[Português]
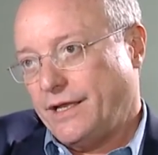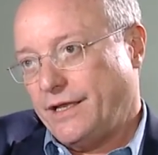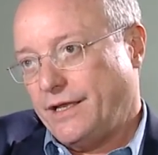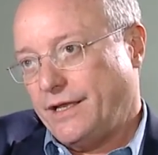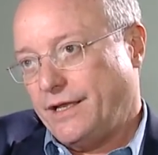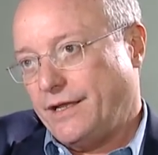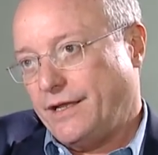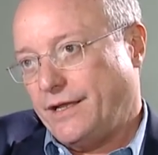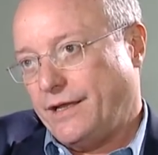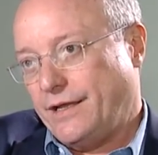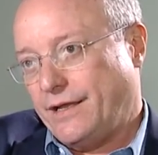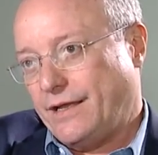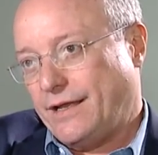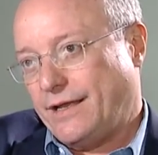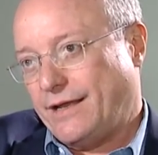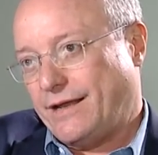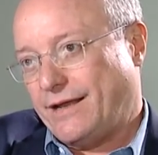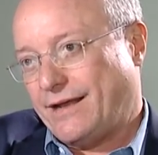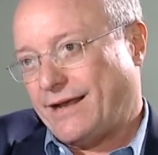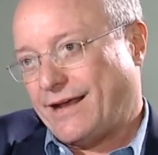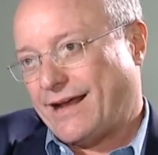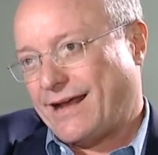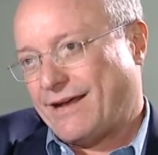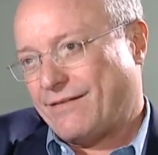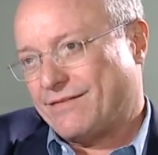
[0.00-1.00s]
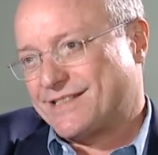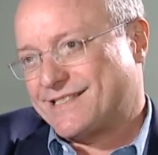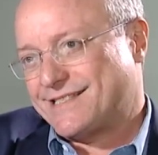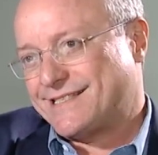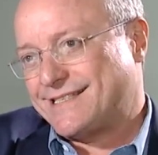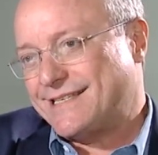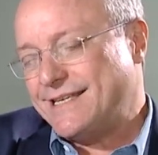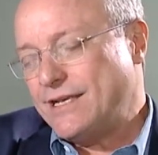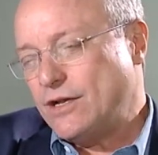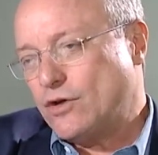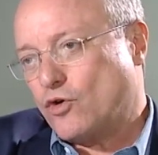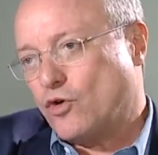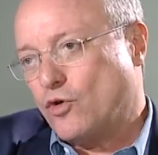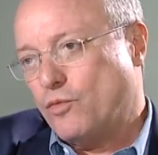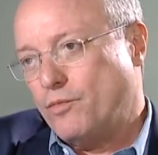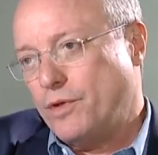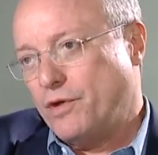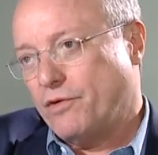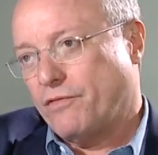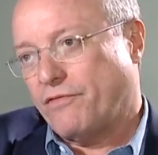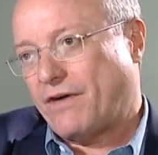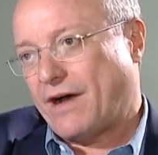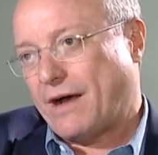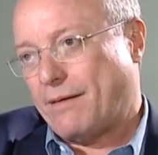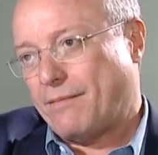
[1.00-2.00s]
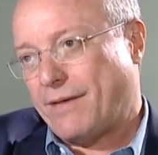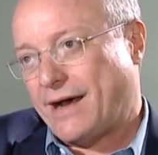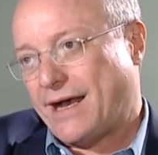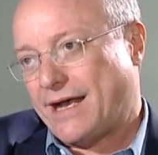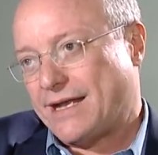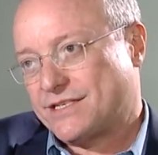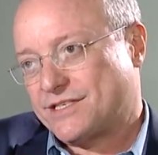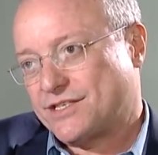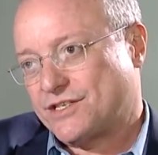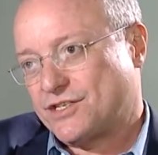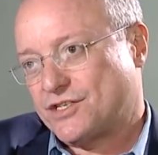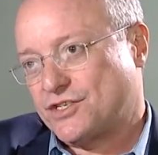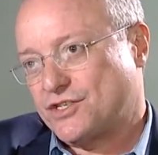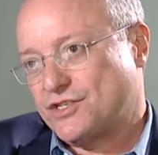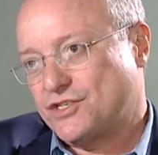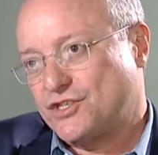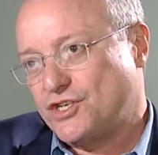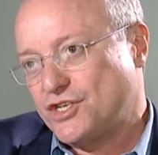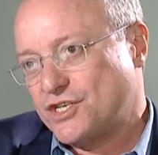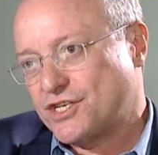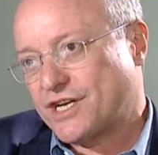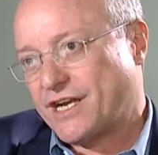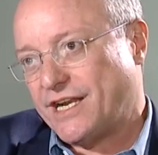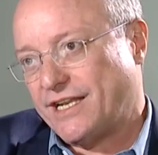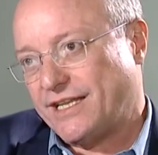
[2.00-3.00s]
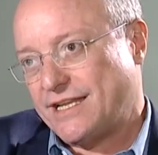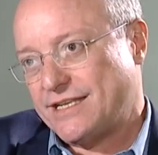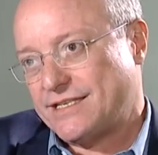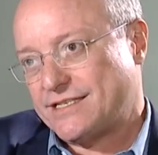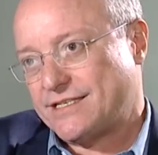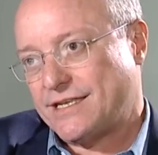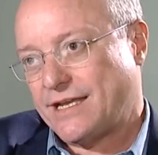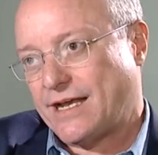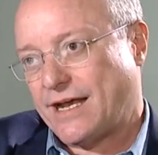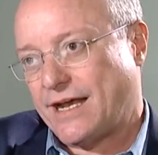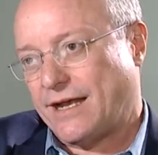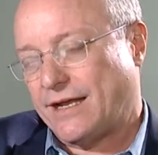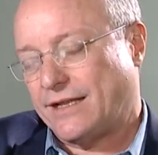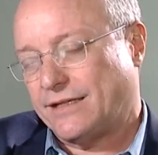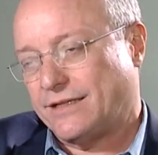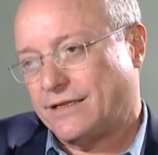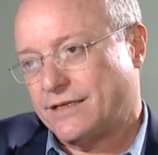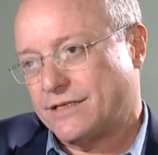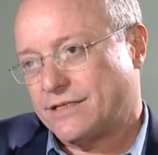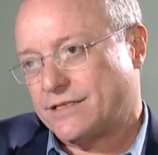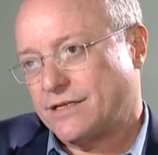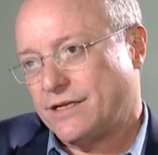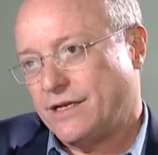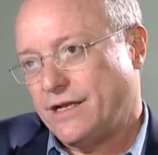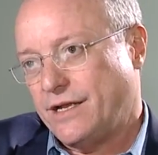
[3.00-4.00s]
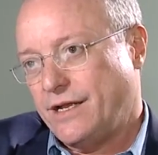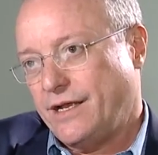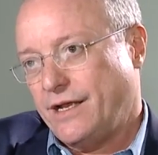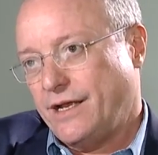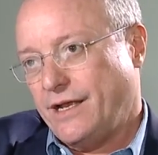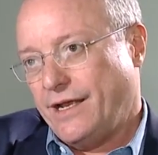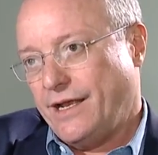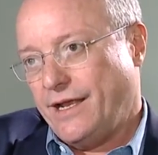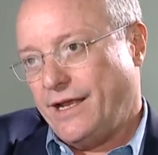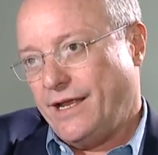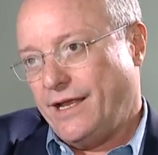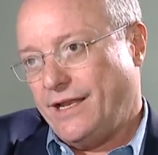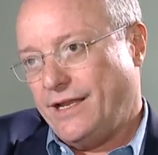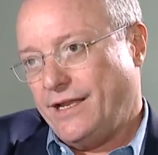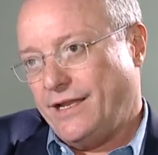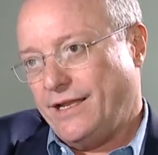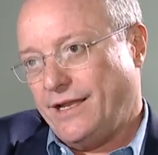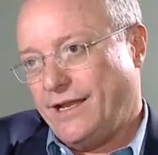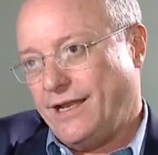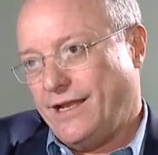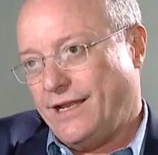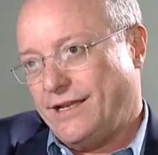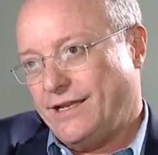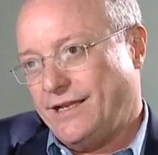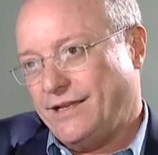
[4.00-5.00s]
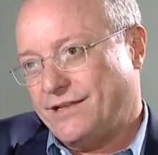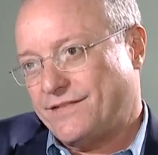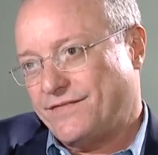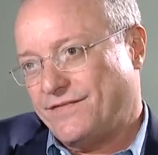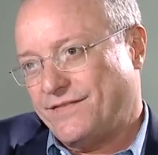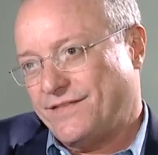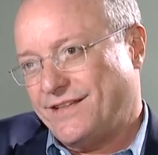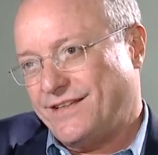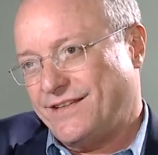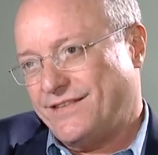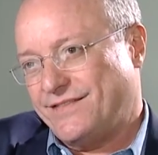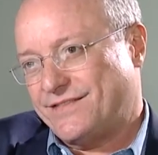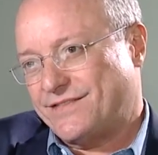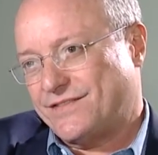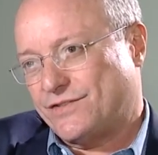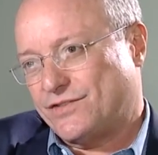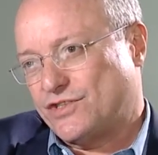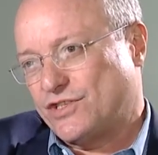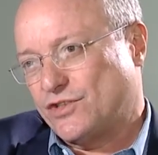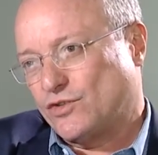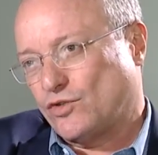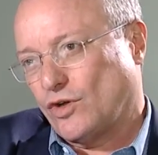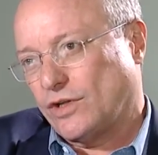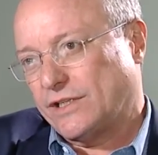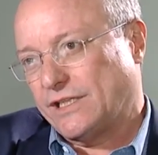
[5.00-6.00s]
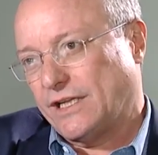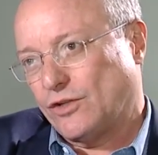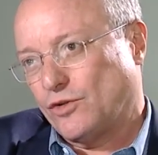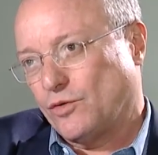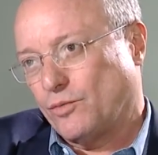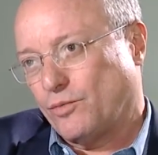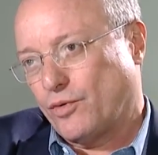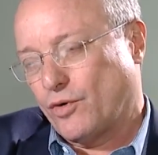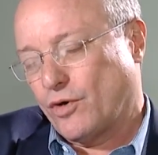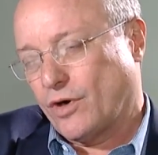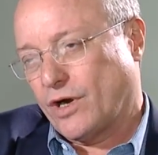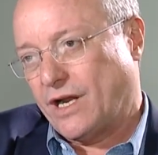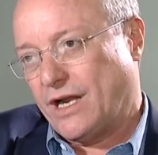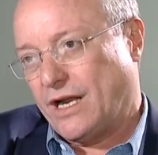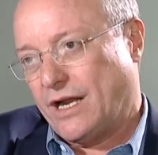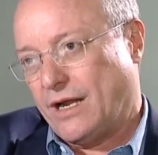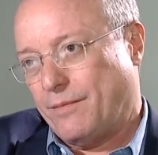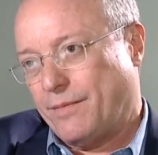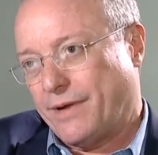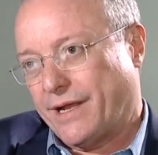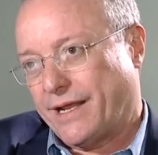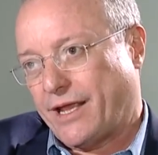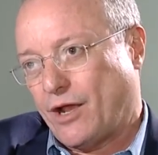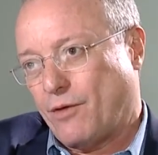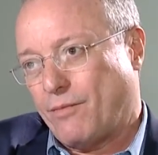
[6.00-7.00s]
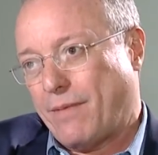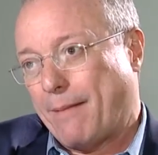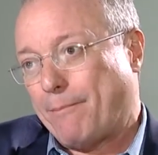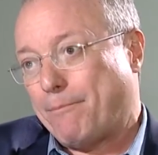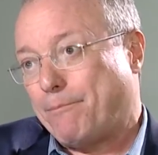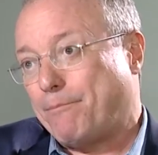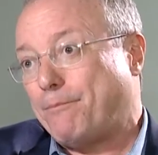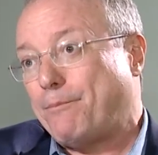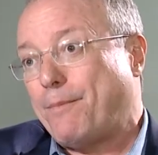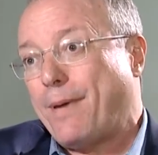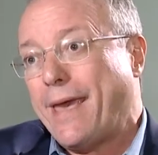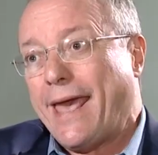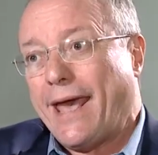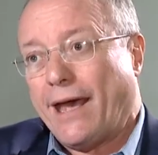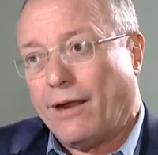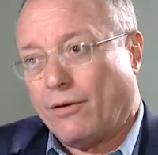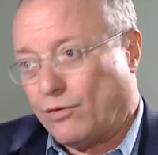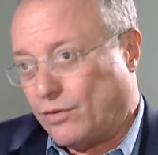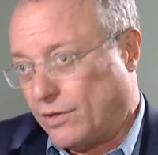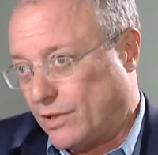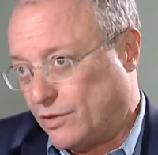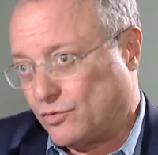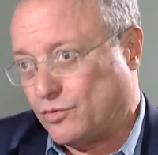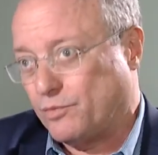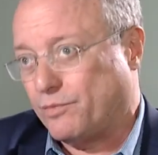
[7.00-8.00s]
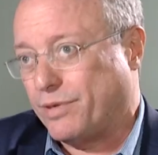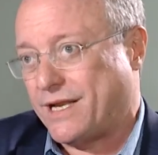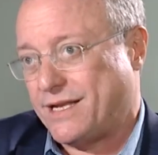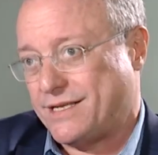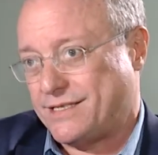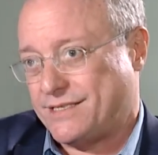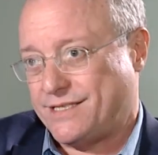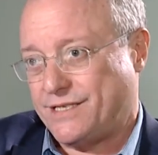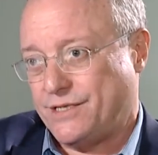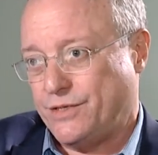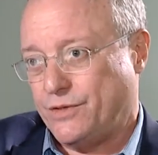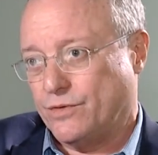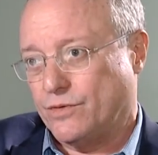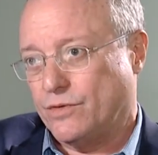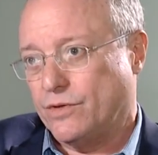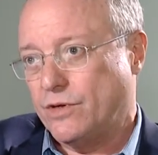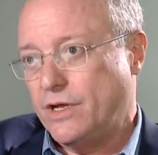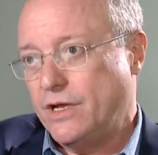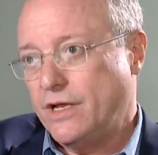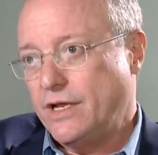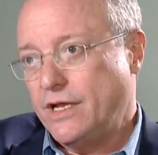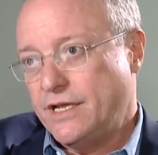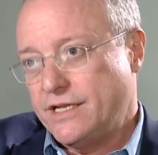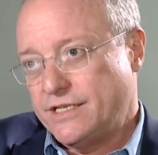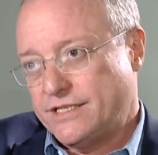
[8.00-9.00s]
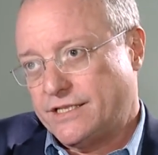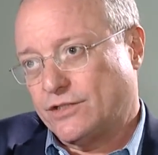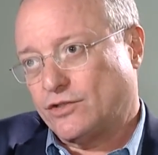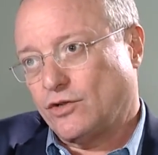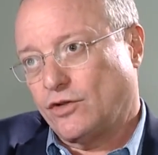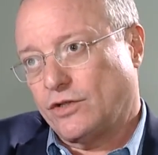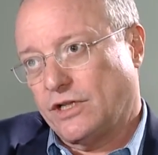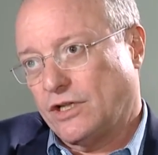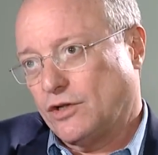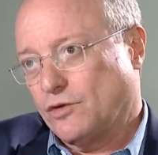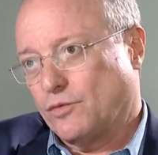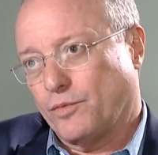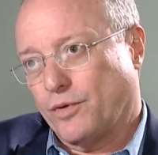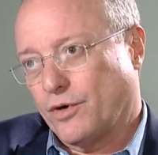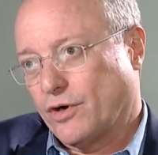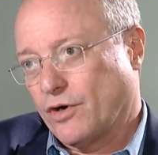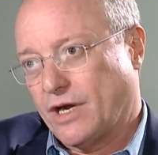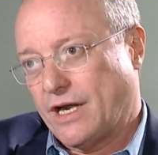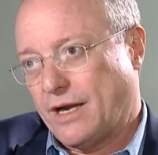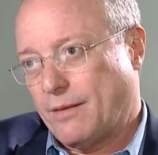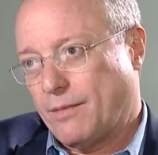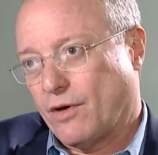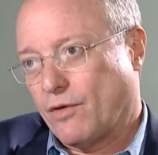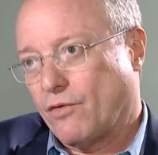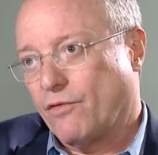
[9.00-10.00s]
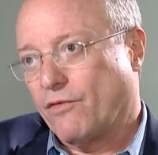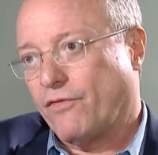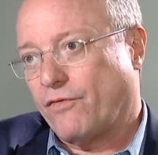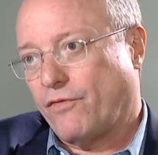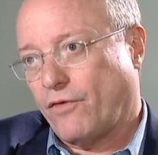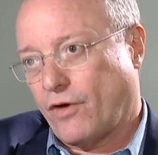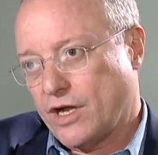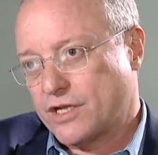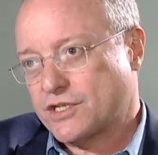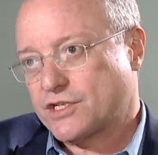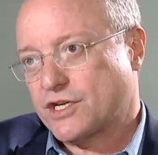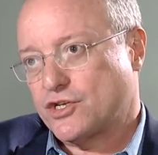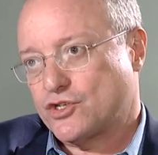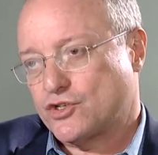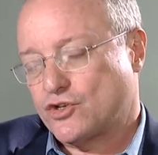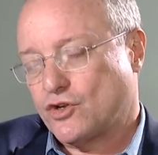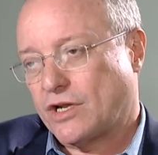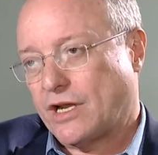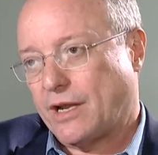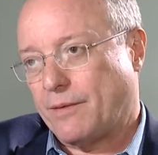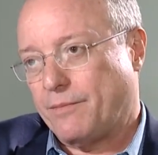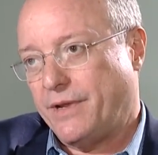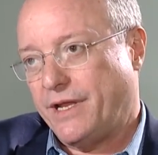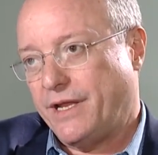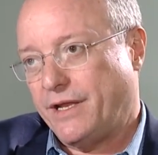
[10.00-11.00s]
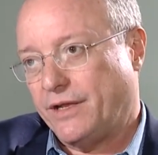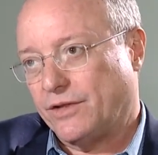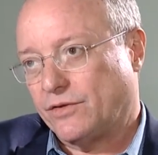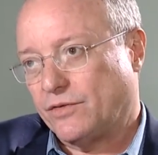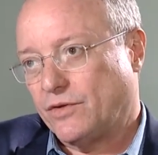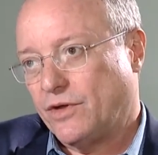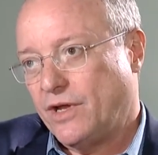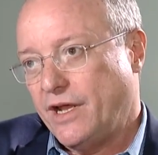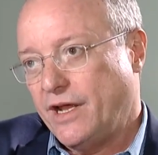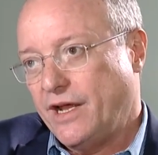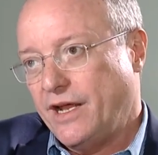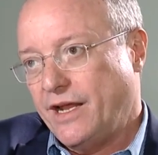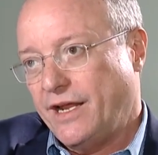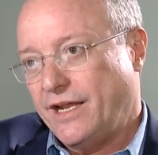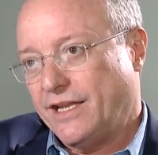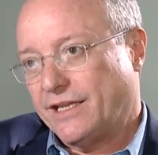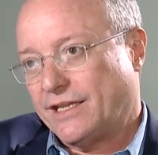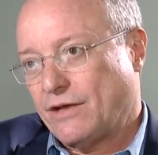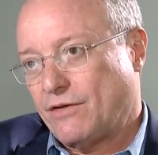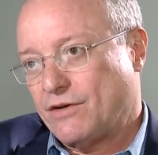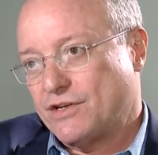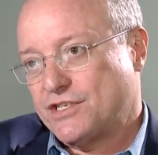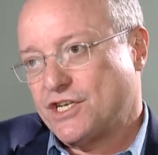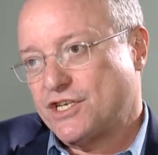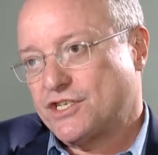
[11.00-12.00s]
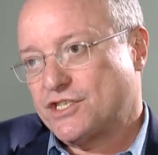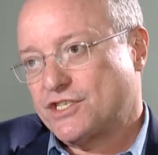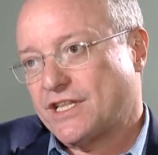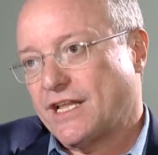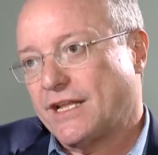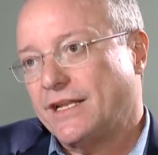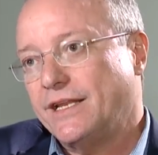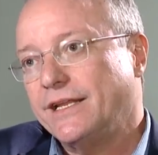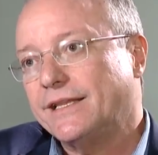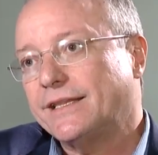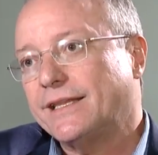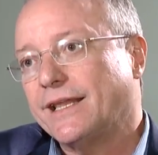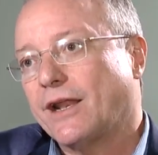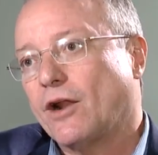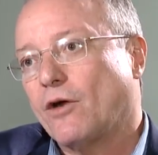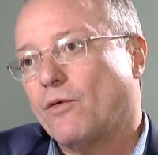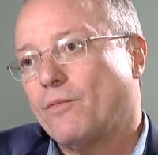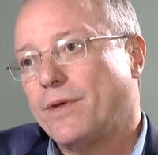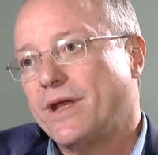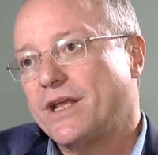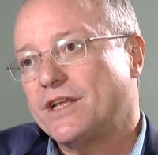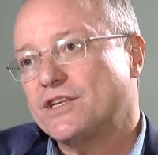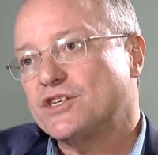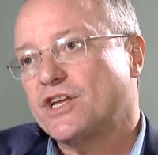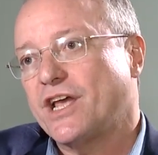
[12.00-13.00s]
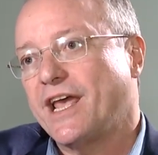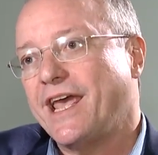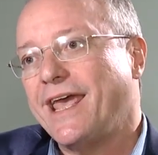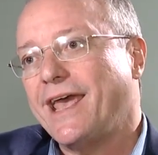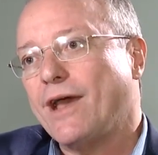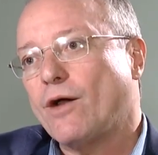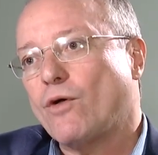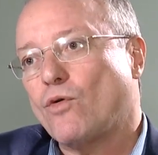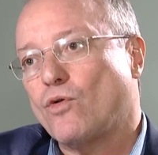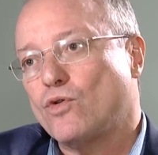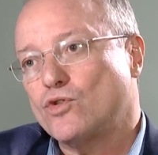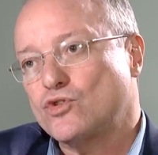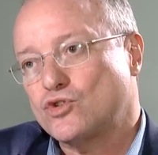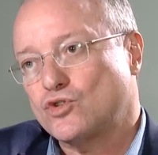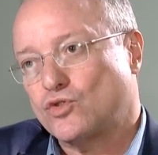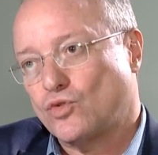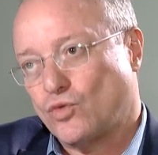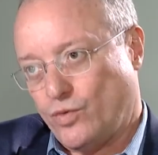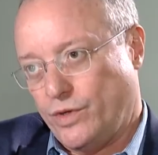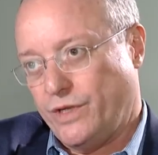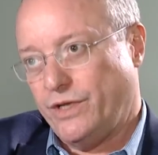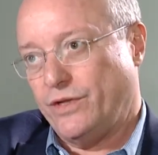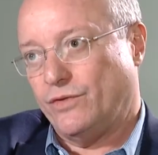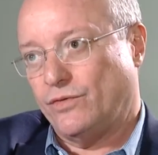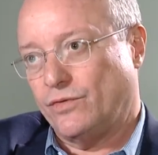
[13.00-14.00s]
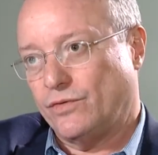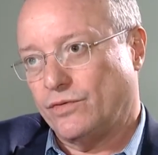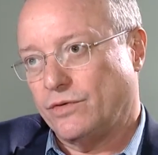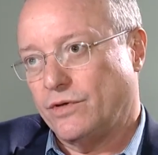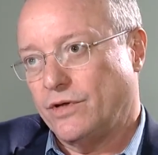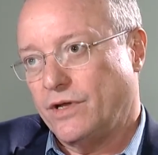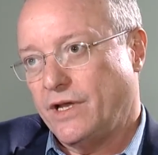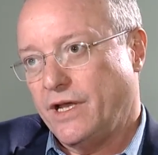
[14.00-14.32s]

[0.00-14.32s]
é, 5 mil farmácias descredenciadas, ele, ele se tornando um programa que é uma pérola do Brasil, se tornando um programa com forte questionamento. Então a gente está literalmente reconstruindo